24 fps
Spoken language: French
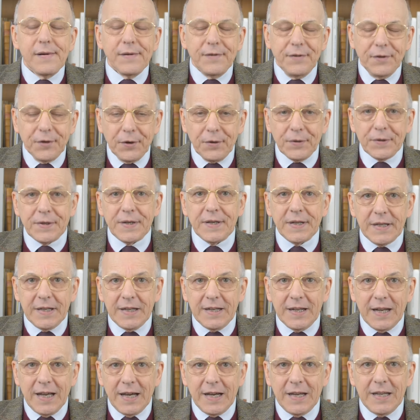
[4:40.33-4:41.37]
Donc
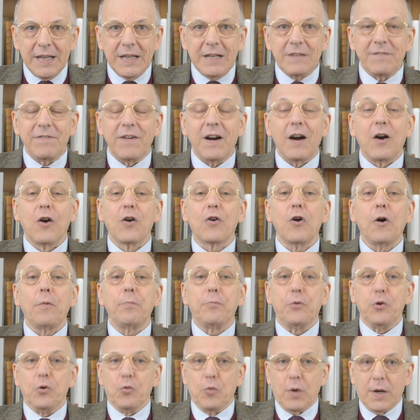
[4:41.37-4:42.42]
là, il va encore
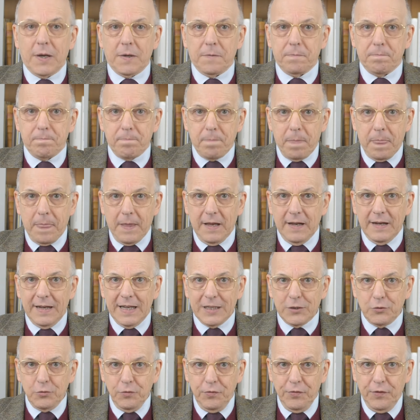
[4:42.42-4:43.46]
plus loin.
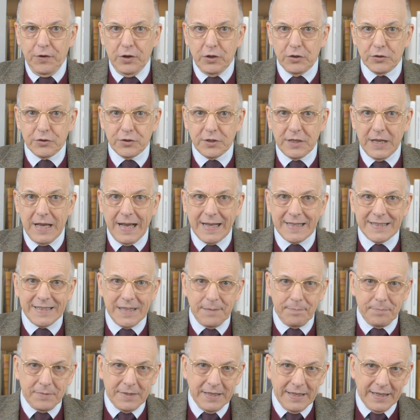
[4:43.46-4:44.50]
La souffrance
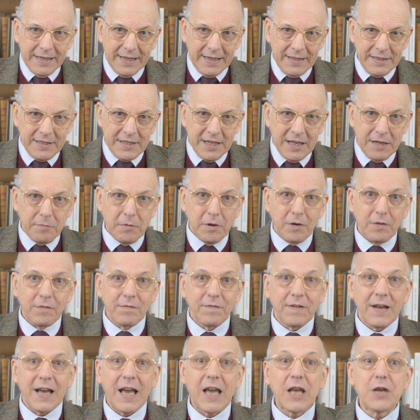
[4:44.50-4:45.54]
acceptée chrétiennement
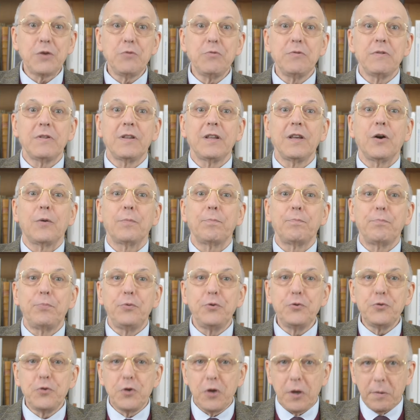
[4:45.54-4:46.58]
va résulter en
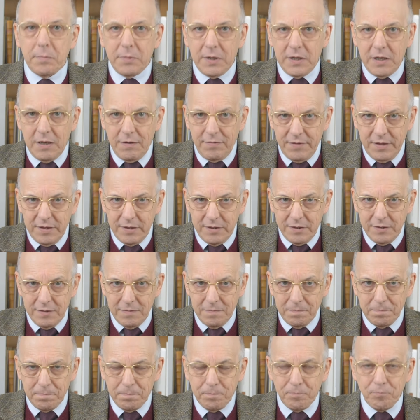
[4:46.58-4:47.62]
plusieurs bénéfices.
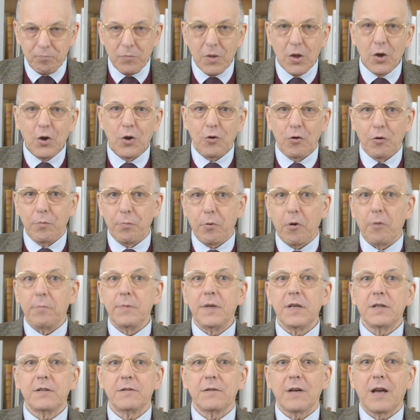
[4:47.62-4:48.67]
Le
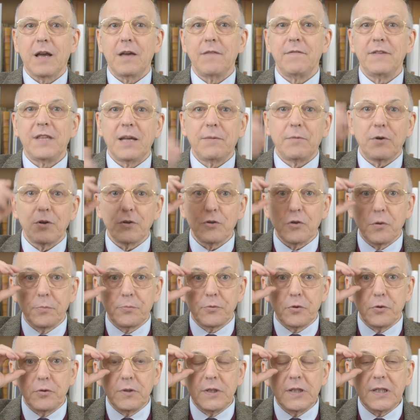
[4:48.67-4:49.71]
premier sera évidemment
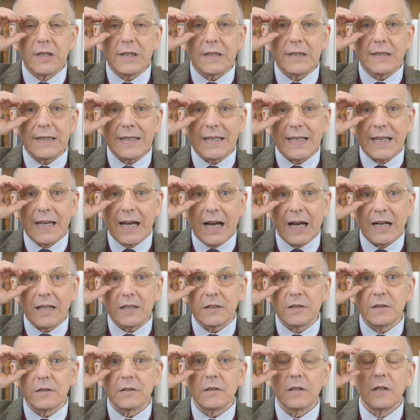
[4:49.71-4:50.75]
d'obtenir des
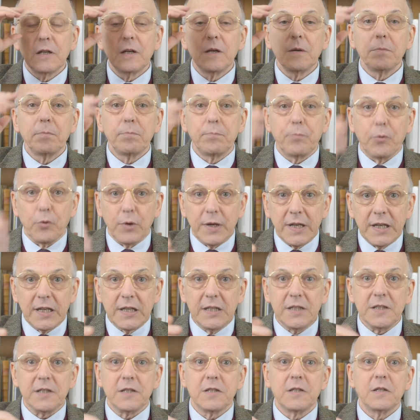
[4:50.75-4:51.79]
grâces pour
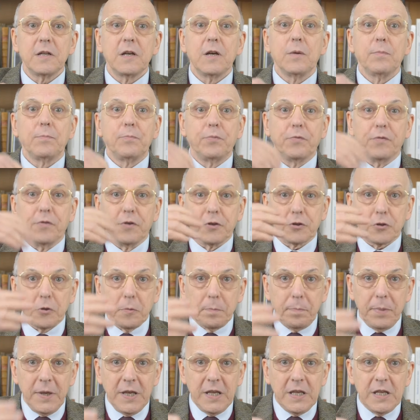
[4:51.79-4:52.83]
l'Église, pour votre
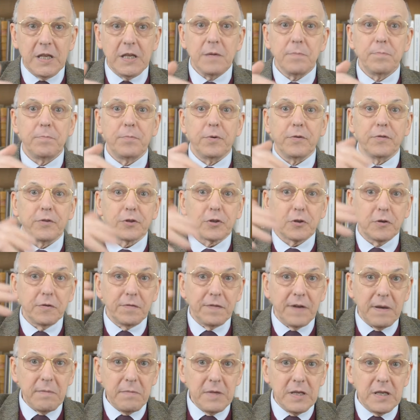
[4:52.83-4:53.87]
pays, pour votre
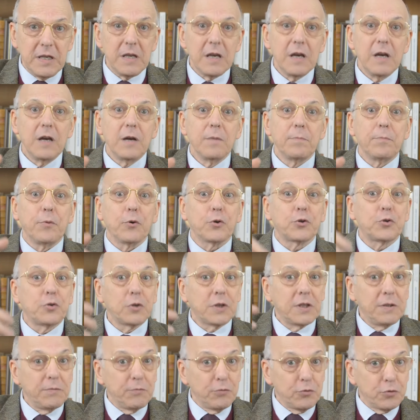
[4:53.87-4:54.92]
famille, pour ceux
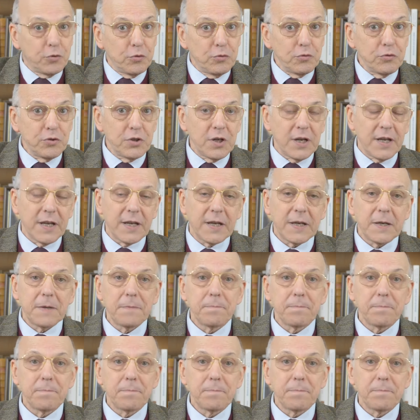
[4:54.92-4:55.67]
qui vous sont chers.